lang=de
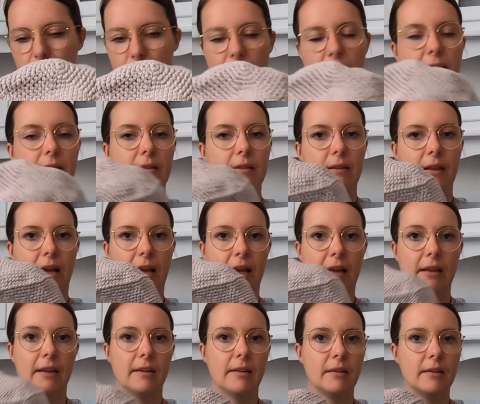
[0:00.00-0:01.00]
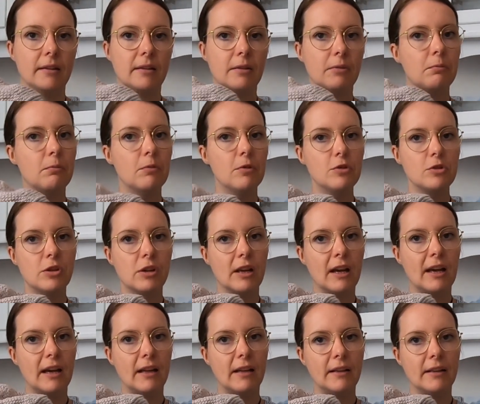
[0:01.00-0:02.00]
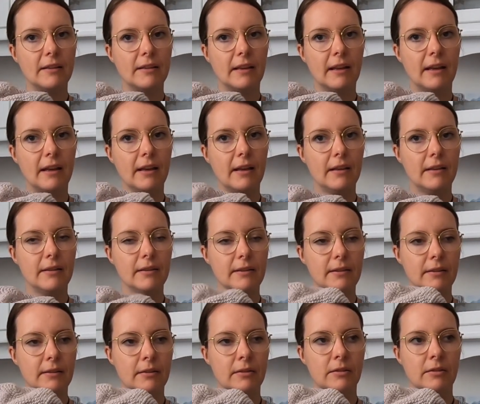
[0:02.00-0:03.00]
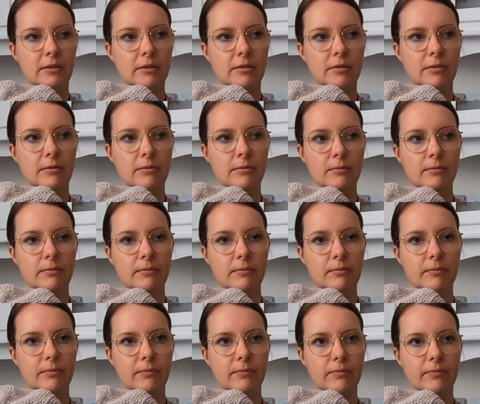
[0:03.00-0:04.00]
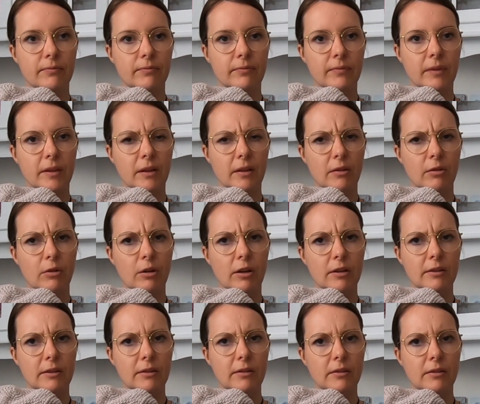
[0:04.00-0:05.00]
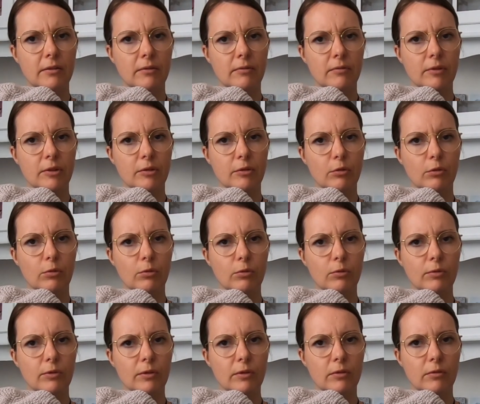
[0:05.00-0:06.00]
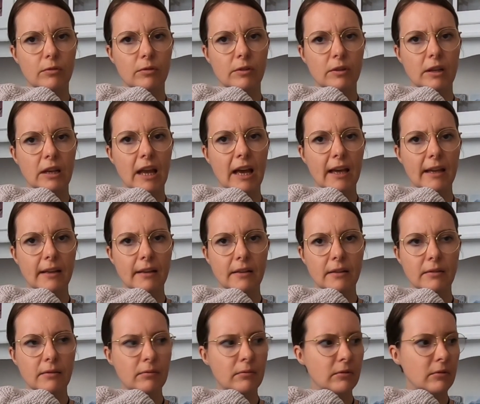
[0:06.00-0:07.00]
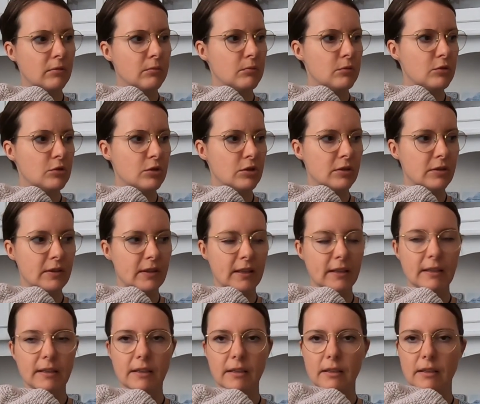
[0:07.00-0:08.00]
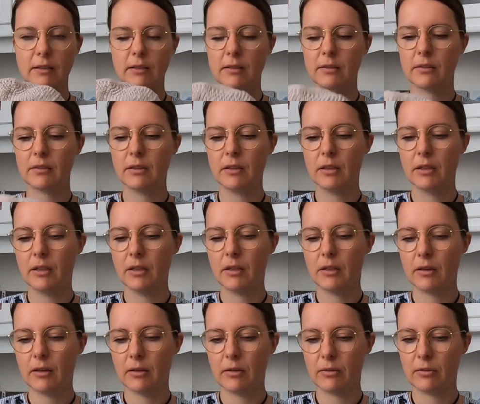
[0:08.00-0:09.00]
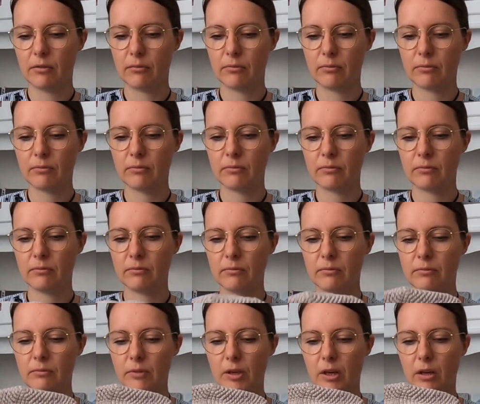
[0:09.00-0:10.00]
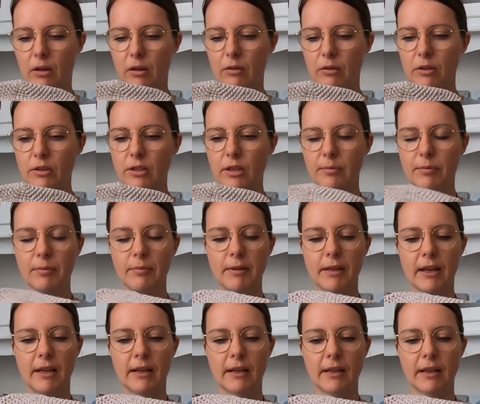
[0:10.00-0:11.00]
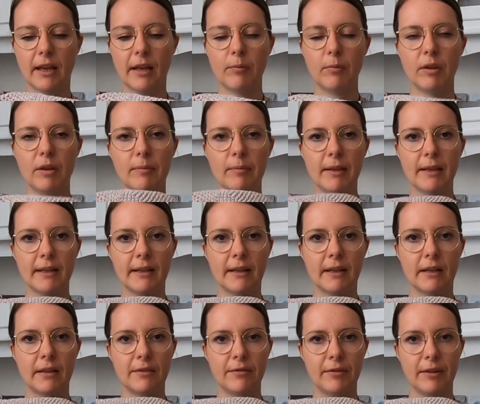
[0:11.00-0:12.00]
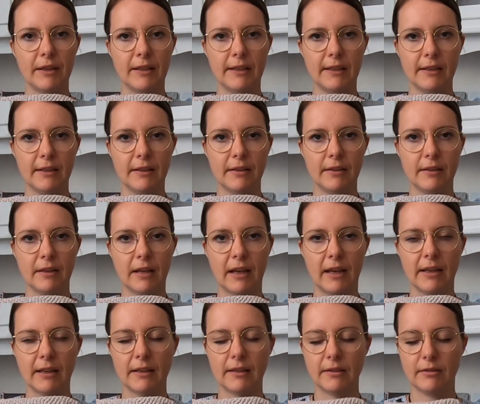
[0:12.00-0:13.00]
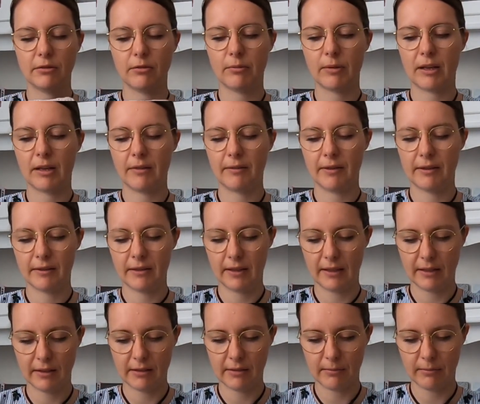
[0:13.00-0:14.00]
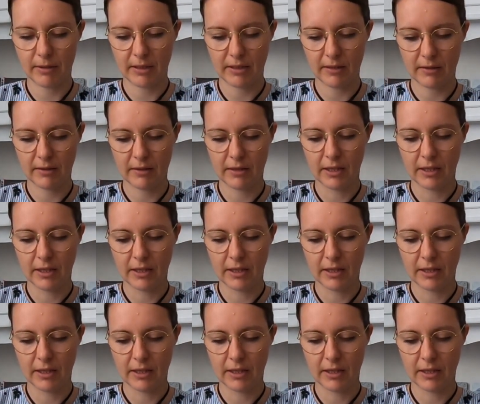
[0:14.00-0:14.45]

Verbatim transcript: das ist ein Mischgarn, das heißt ähm, Cotton, Viskose und Leinengemisch ist da drin. Ähm, ja, ich habe es mit einer 3 mm Nadel verhäkelt. Eigentlich normalerweise häkelt man